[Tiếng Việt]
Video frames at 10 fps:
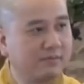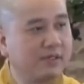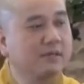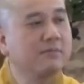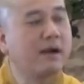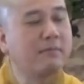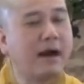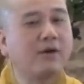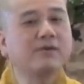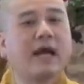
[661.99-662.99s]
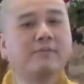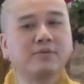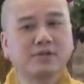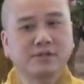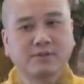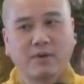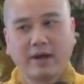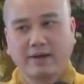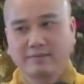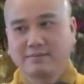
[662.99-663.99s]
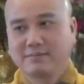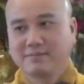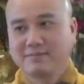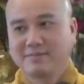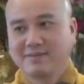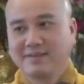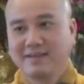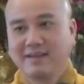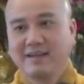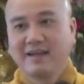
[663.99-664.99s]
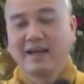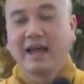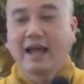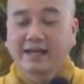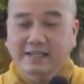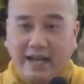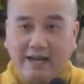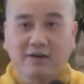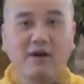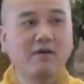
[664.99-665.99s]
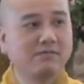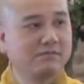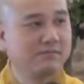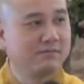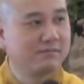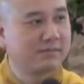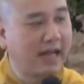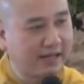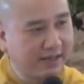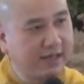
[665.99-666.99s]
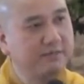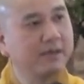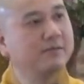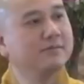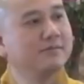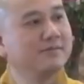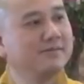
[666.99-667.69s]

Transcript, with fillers: nhưng mà bảo đảm cho sức khỏe ăn càng ngon càng dễ bệnh